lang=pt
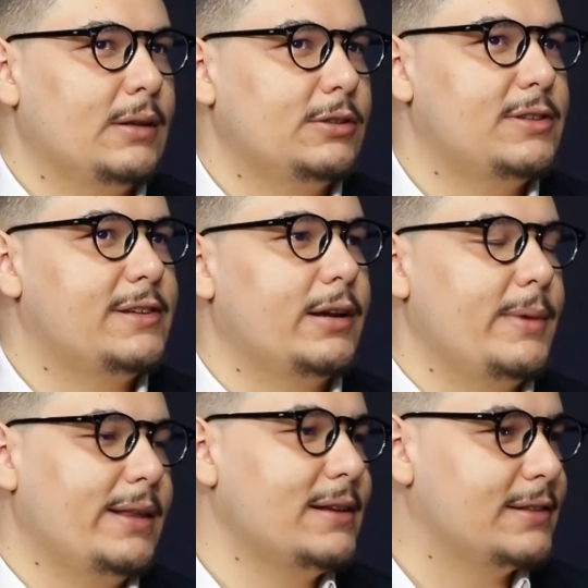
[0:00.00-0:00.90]
de
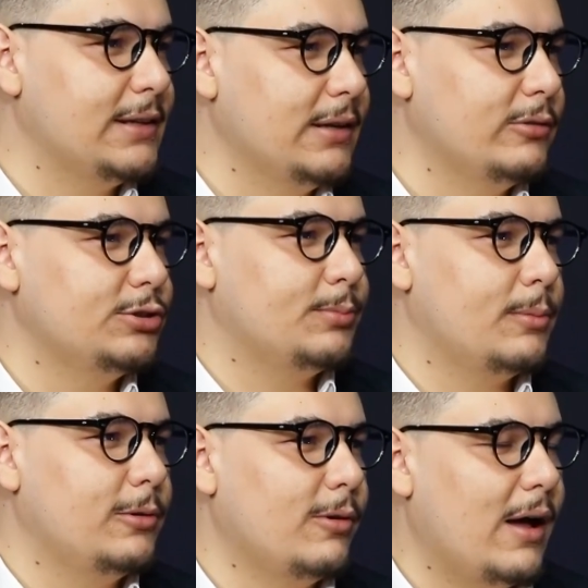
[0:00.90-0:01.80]
segmentação, de
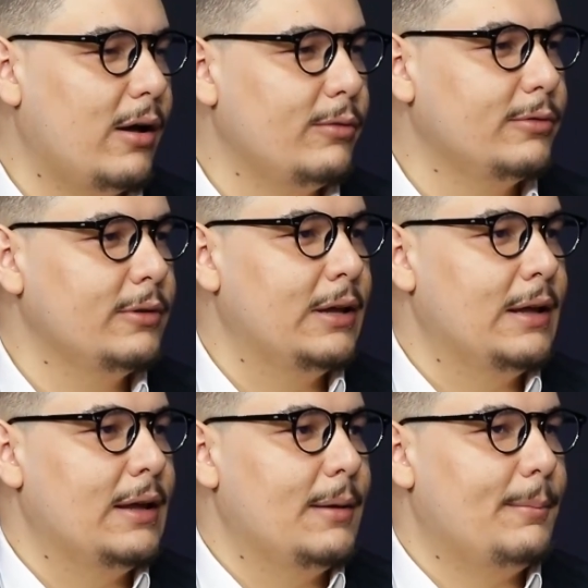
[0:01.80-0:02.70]
público-alvo,
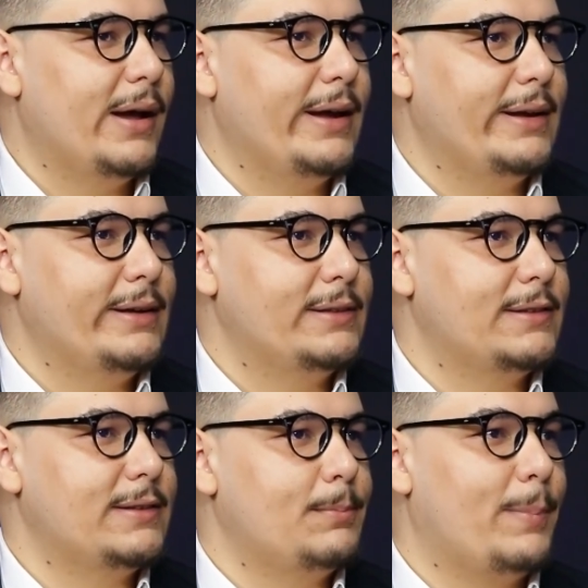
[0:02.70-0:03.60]

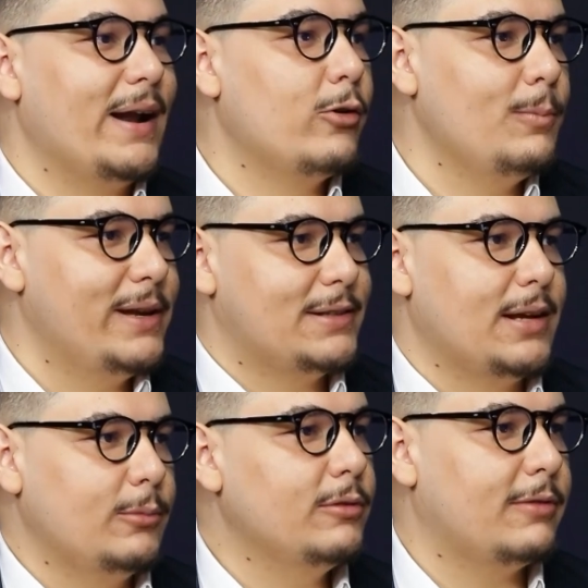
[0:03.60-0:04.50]
mas para
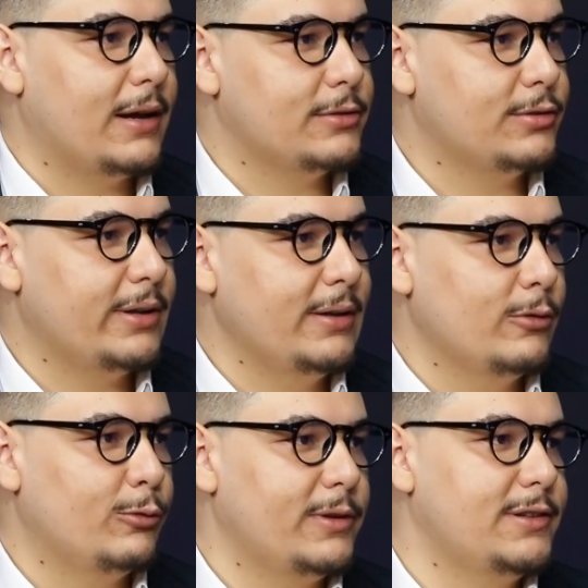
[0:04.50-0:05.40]
começar é muito fácil. Né?
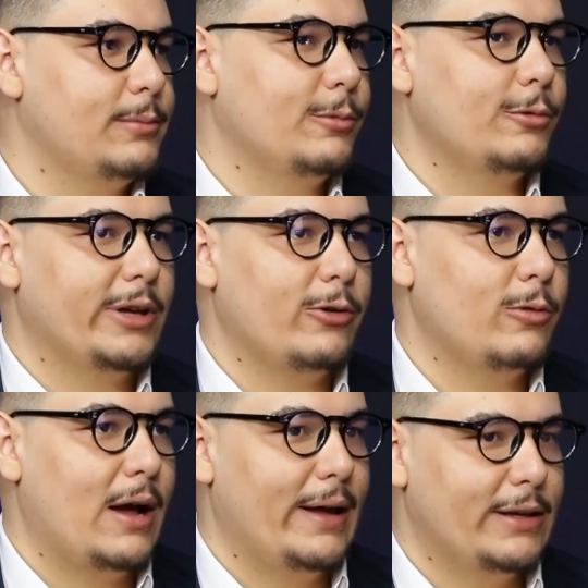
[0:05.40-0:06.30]
O Facebook,
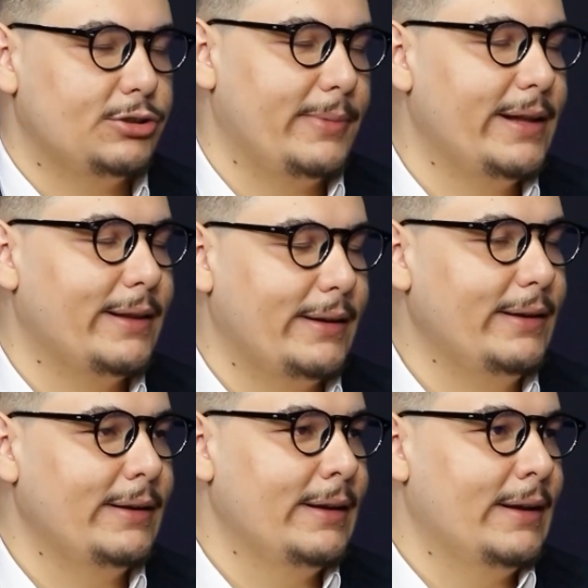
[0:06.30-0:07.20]
é a rede meta,
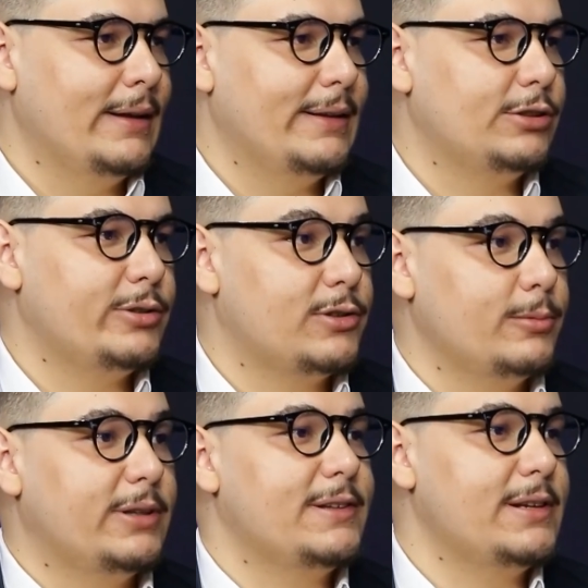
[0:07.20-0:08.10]
né, deixou isso
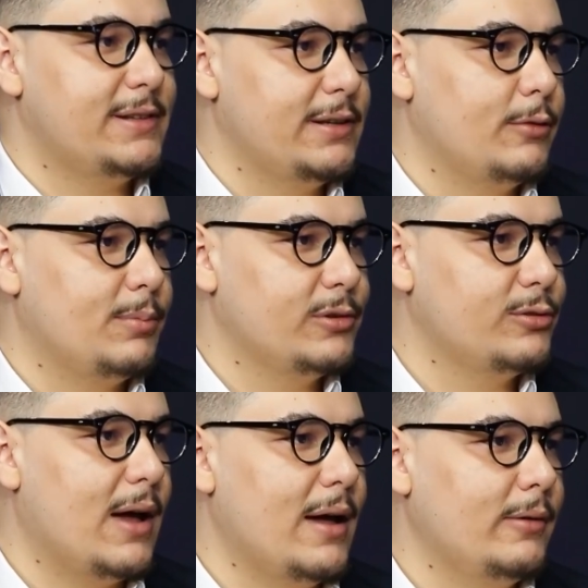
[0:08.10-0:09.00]
muito acessível para o
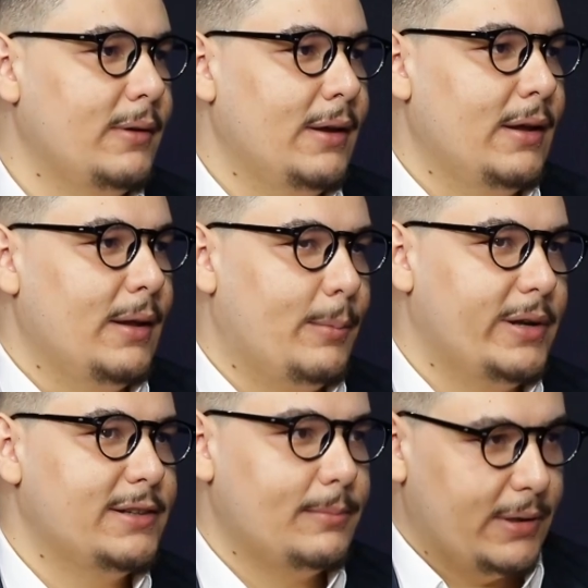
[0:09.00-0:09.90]
usuário,
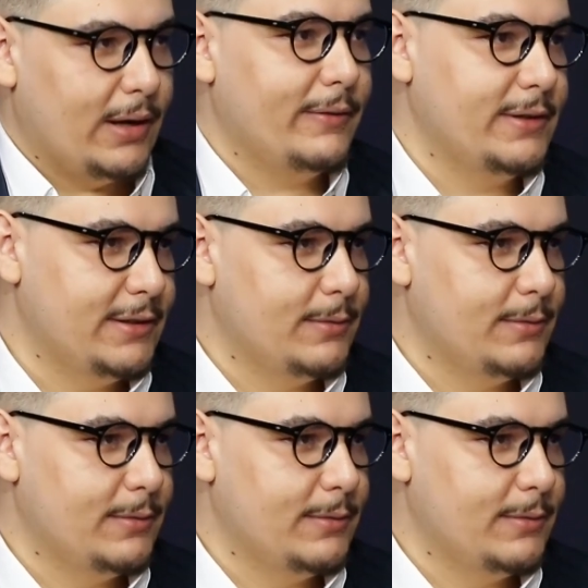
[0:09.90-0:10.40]
por exemplo, através